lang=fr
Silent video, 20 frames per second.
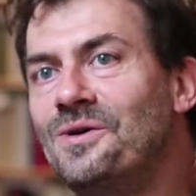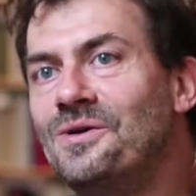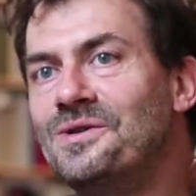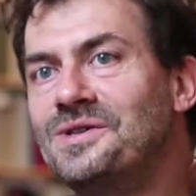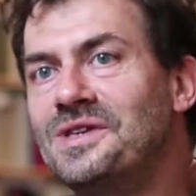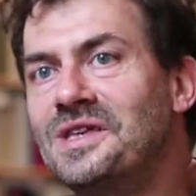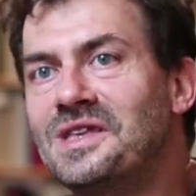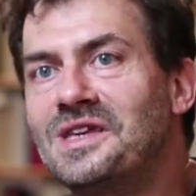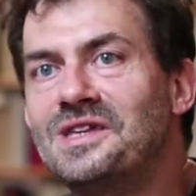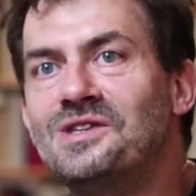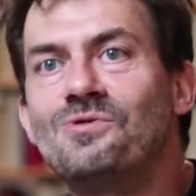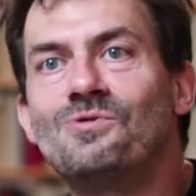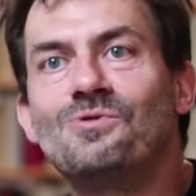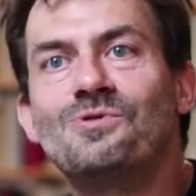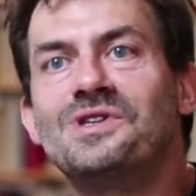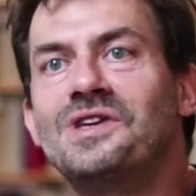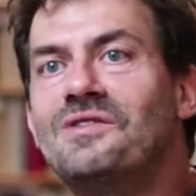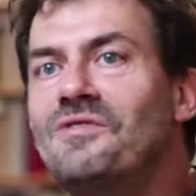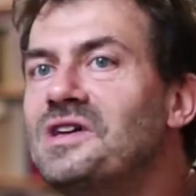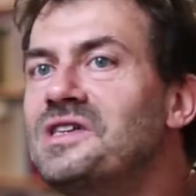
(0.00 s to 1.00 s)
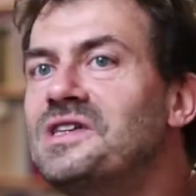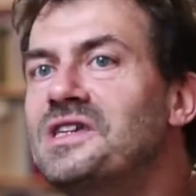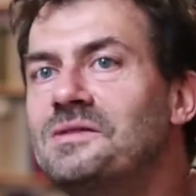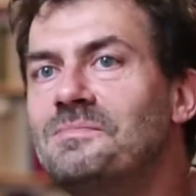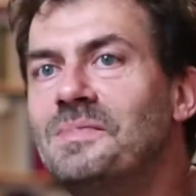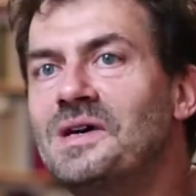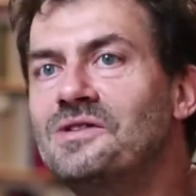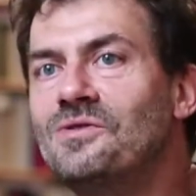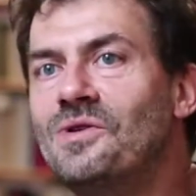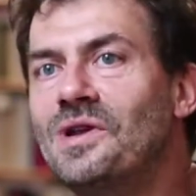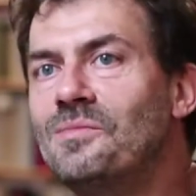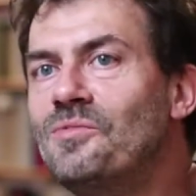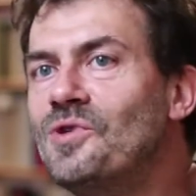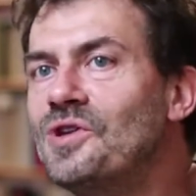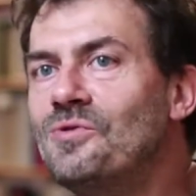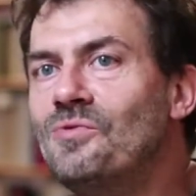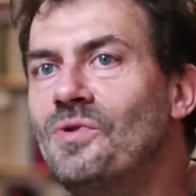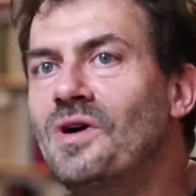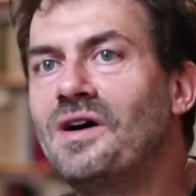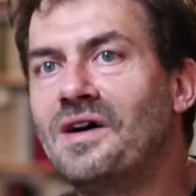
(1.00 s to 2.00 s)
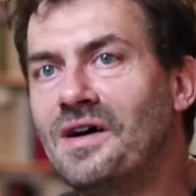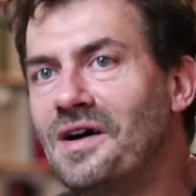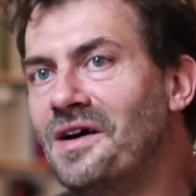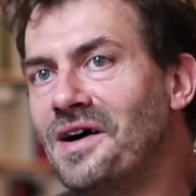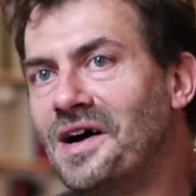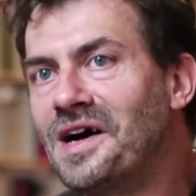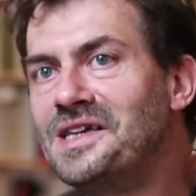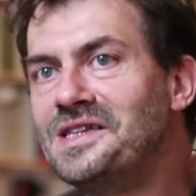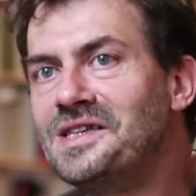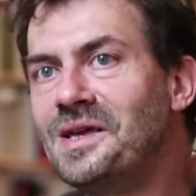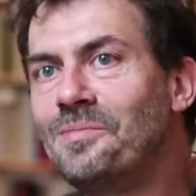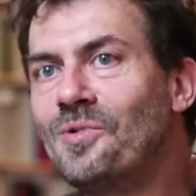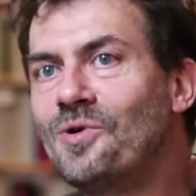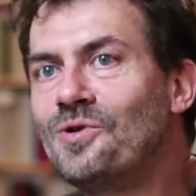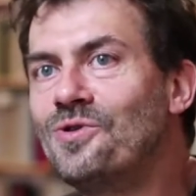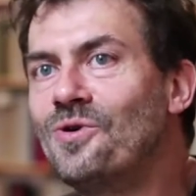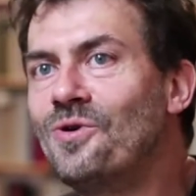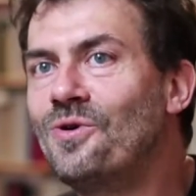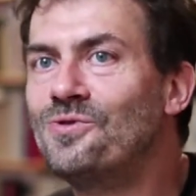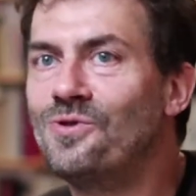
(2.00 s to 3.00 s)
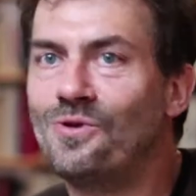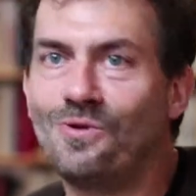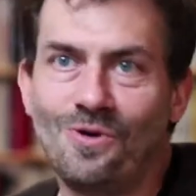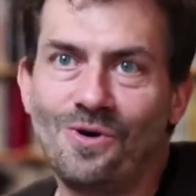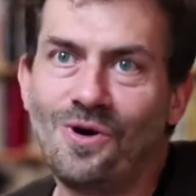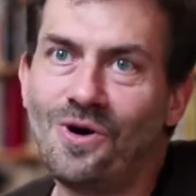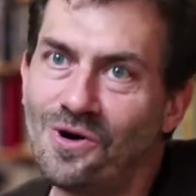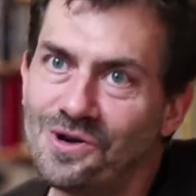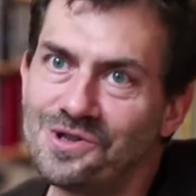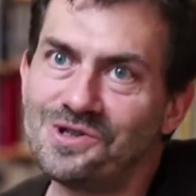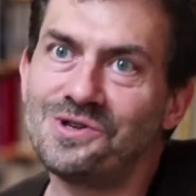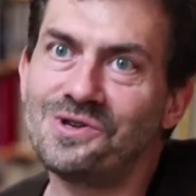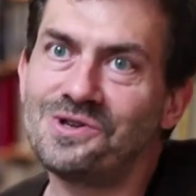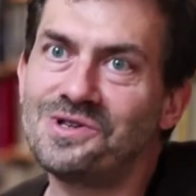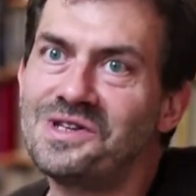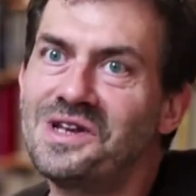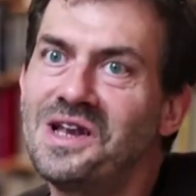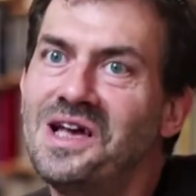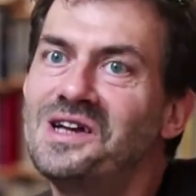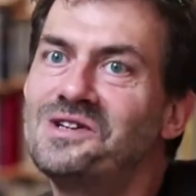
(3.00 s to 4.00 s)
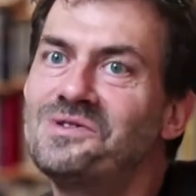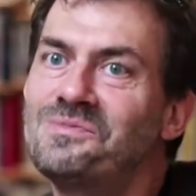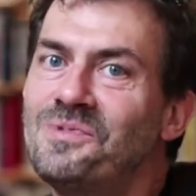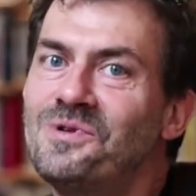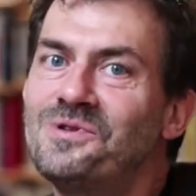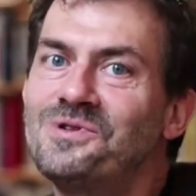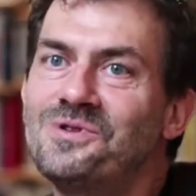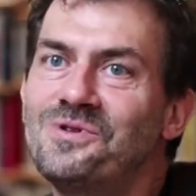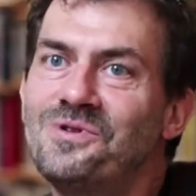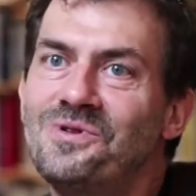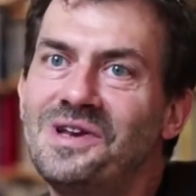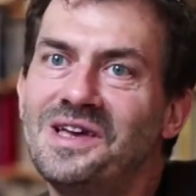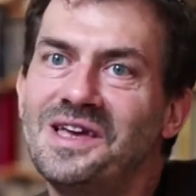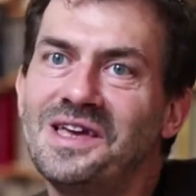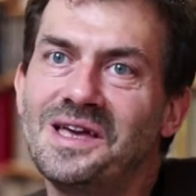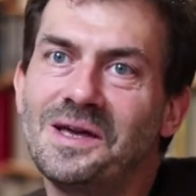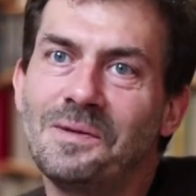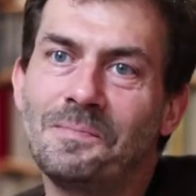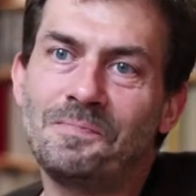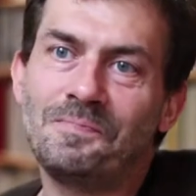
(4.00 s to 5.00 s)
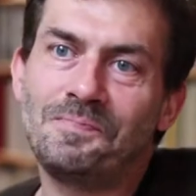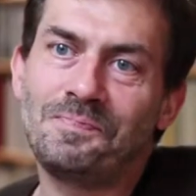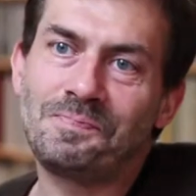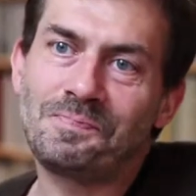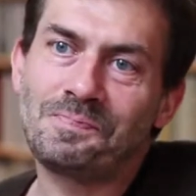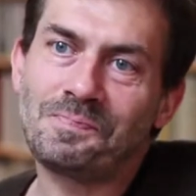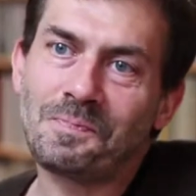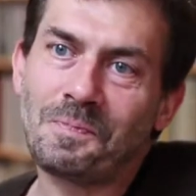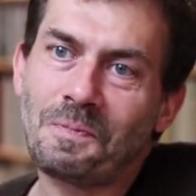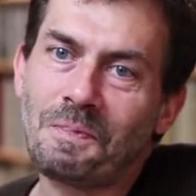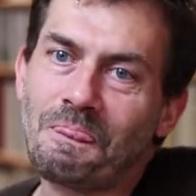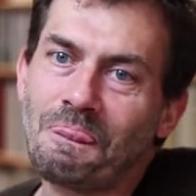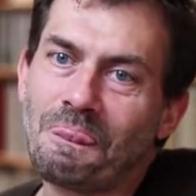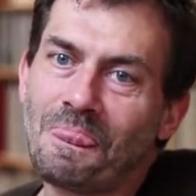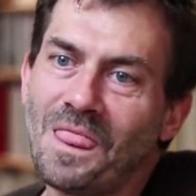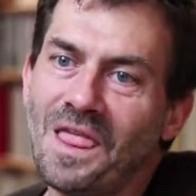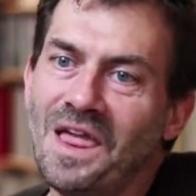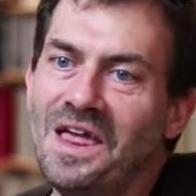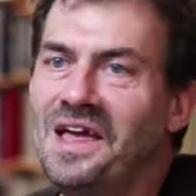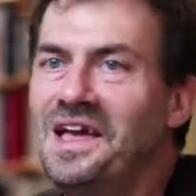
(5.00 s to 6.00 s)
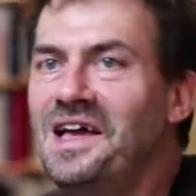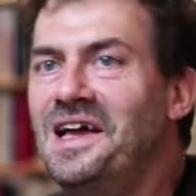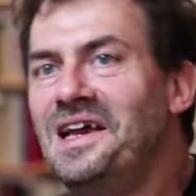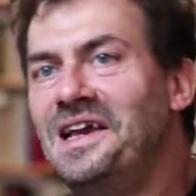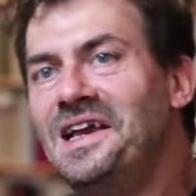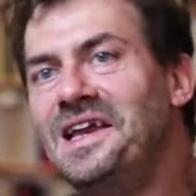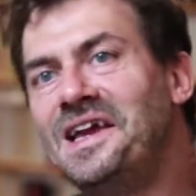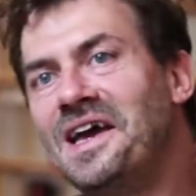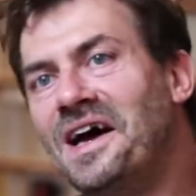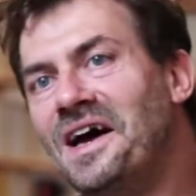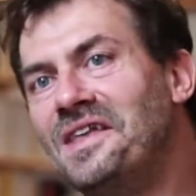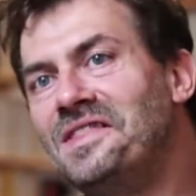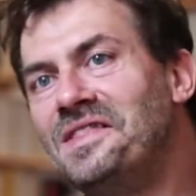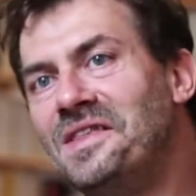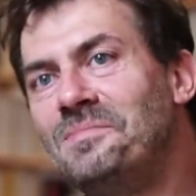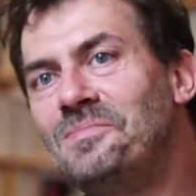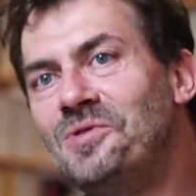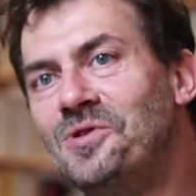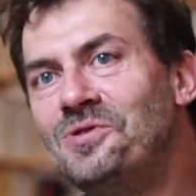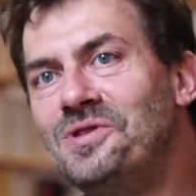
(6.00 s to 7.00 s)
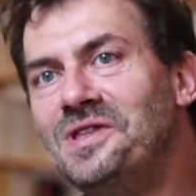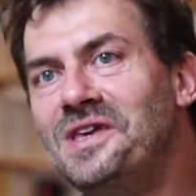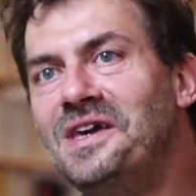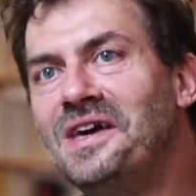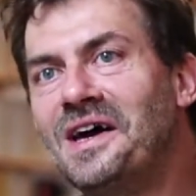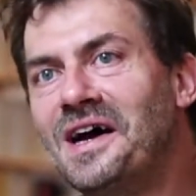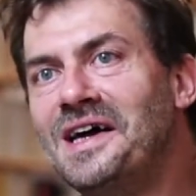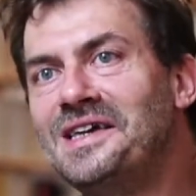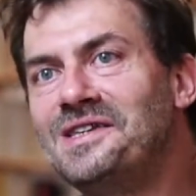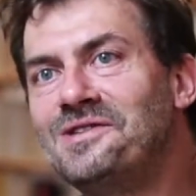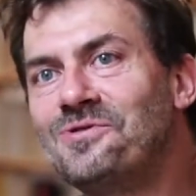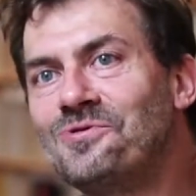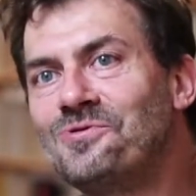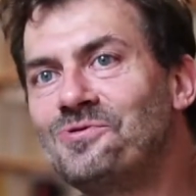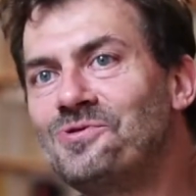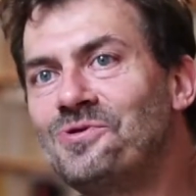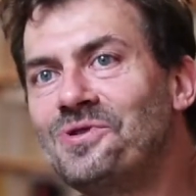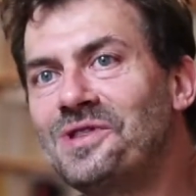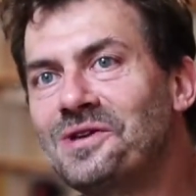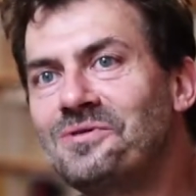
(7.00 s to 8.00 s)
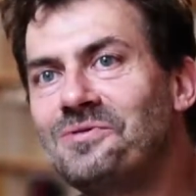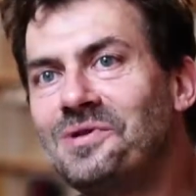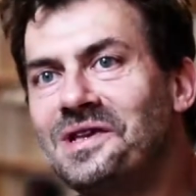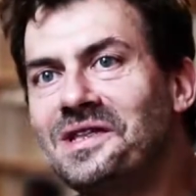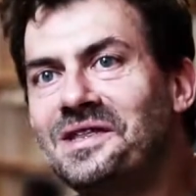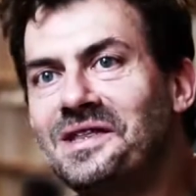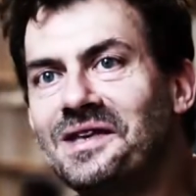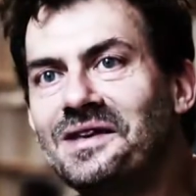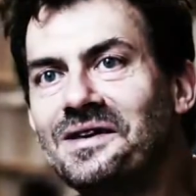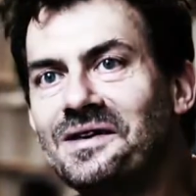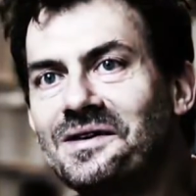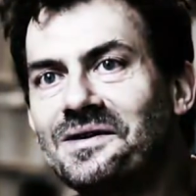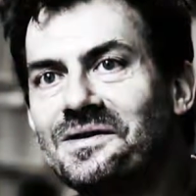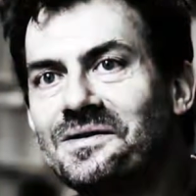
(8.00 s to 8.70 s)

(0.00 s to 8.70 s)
cette question de savoir ce qui se passe dans la boîte noire reste importante. en ce sens-là, je pense que les, les craintes des pionniers restent toujours d'actualité.